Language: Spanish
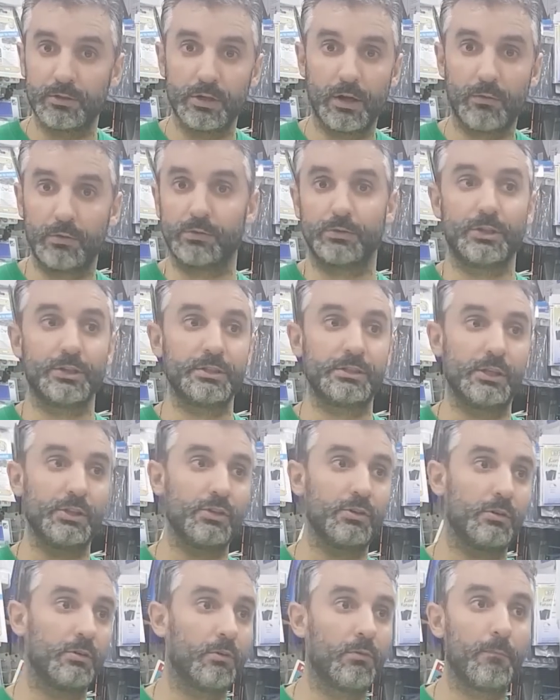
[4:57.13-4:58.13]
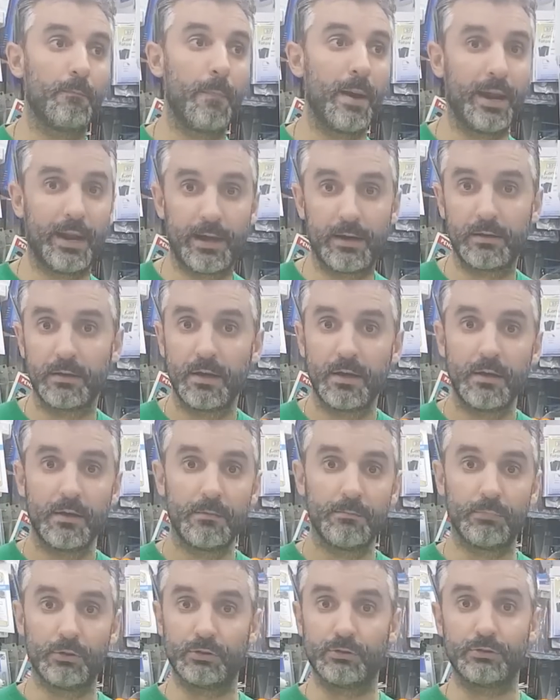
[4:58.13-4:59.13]
O sea, cuando os enseño Vera,
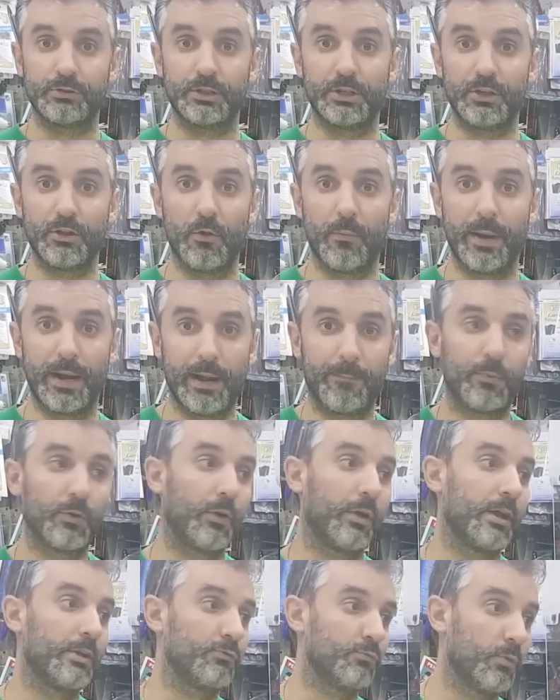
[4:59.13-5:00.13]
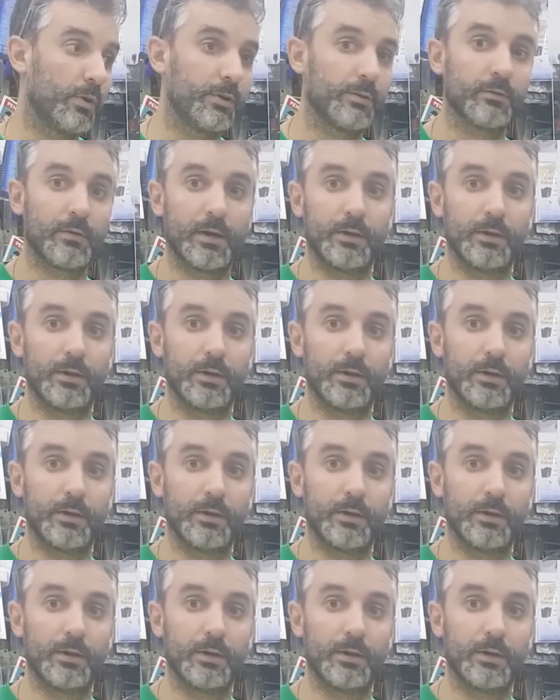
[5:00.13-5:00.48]
pues os enseño Vera porque es bueno.